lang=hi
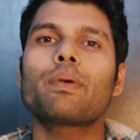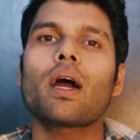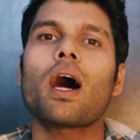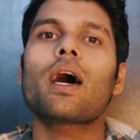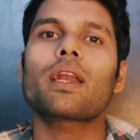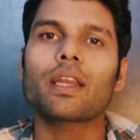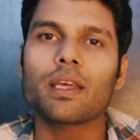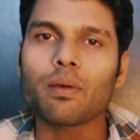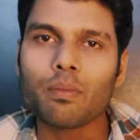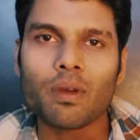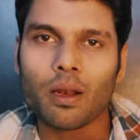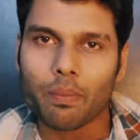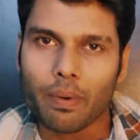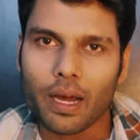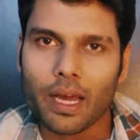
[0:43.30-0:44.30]
प्यार नहीं
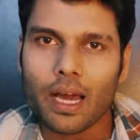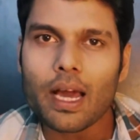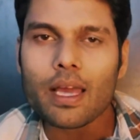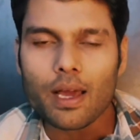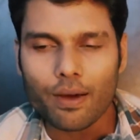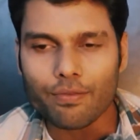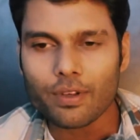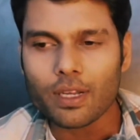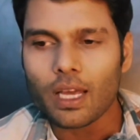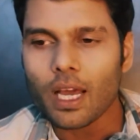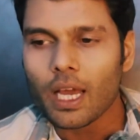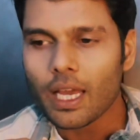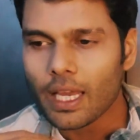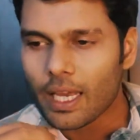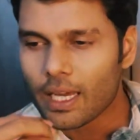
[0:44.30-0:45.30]
मिल पाया या फिर
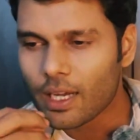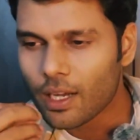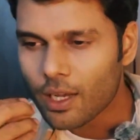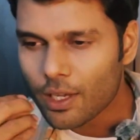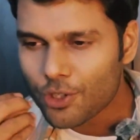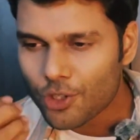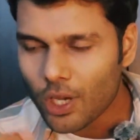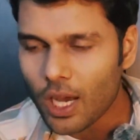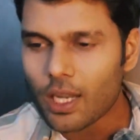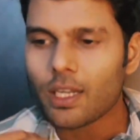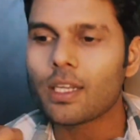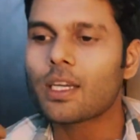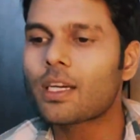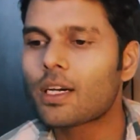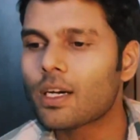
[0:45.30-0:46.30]
एक
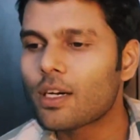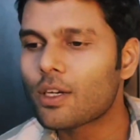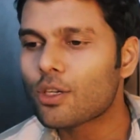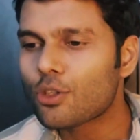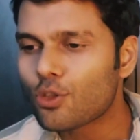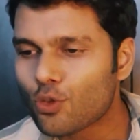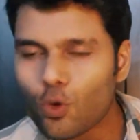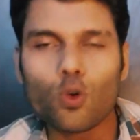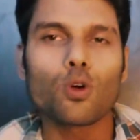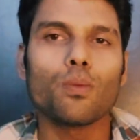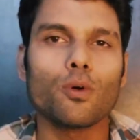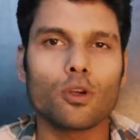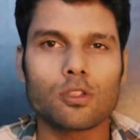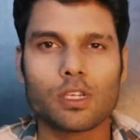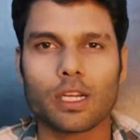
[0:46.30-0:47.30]
शारीरिक सुख
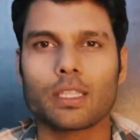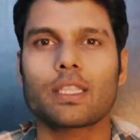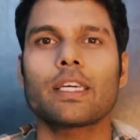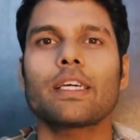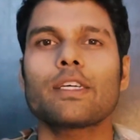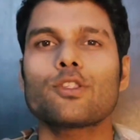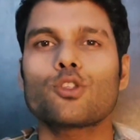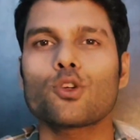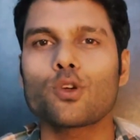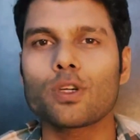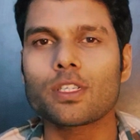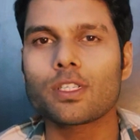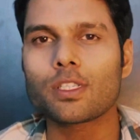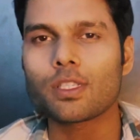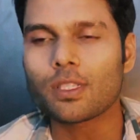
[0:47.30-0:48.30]
बोल सकते हैं जो
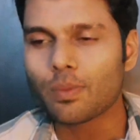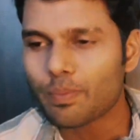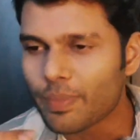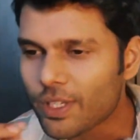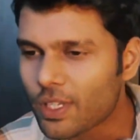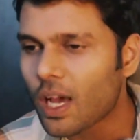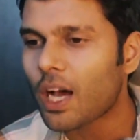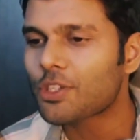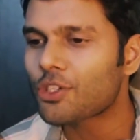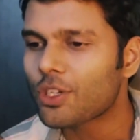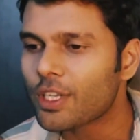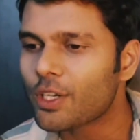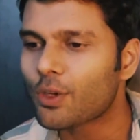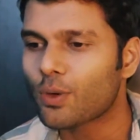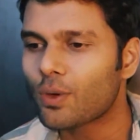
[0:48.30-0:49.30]
इस
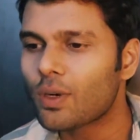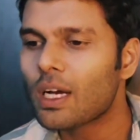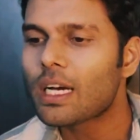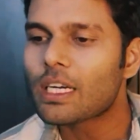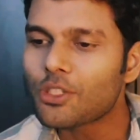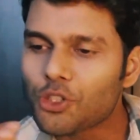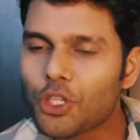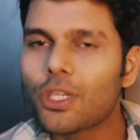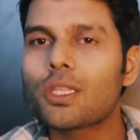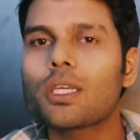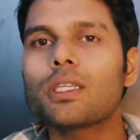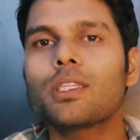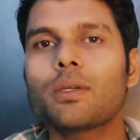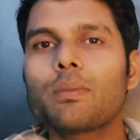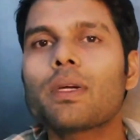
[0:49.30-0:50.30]
पिसाचनी को
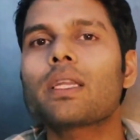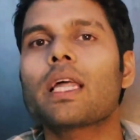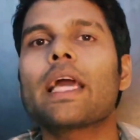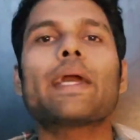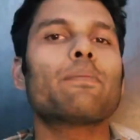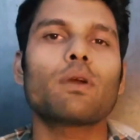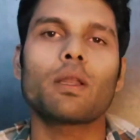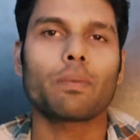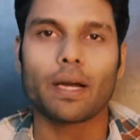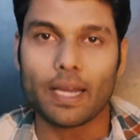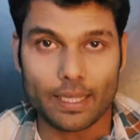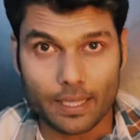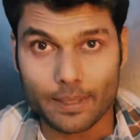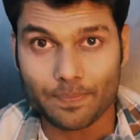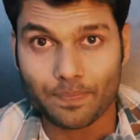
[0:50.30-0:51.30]
जीते जी में नहीं मिल
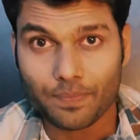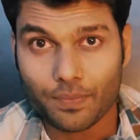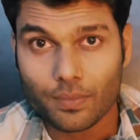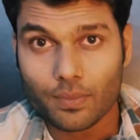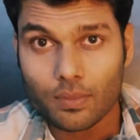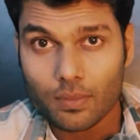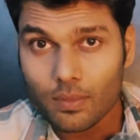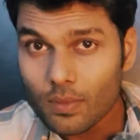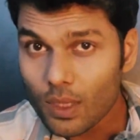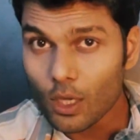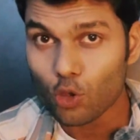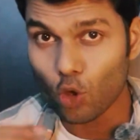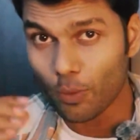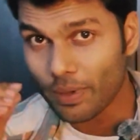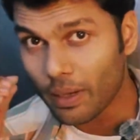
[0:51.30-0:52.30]
पाया था
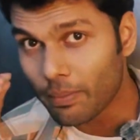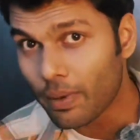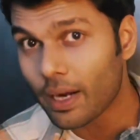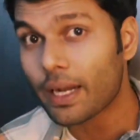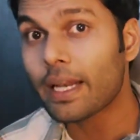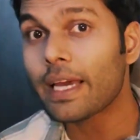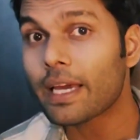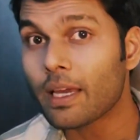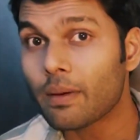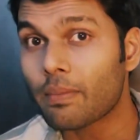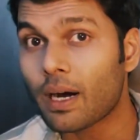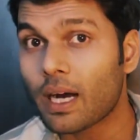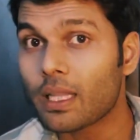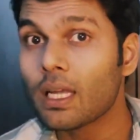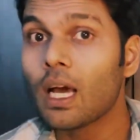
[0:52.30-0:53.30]
तो अब ये मरने के
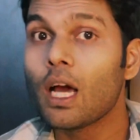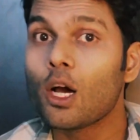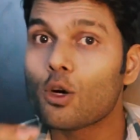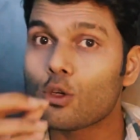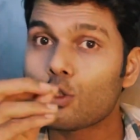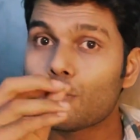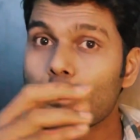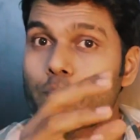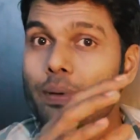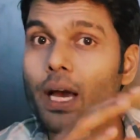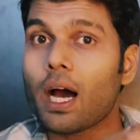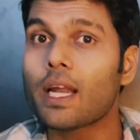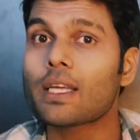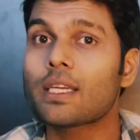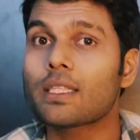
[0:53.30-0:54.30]
बाद उस
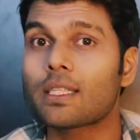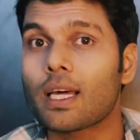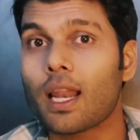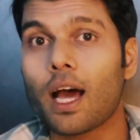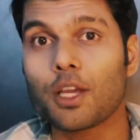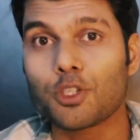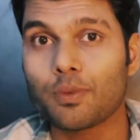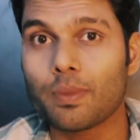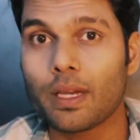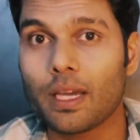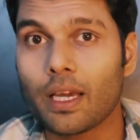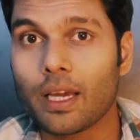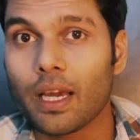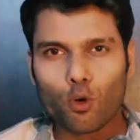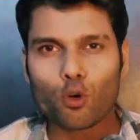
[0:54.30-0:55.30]
प्यार की तलाश में
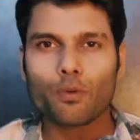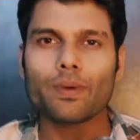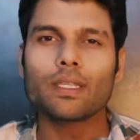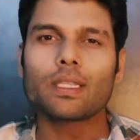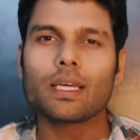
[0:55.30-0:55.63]
है कुर्बी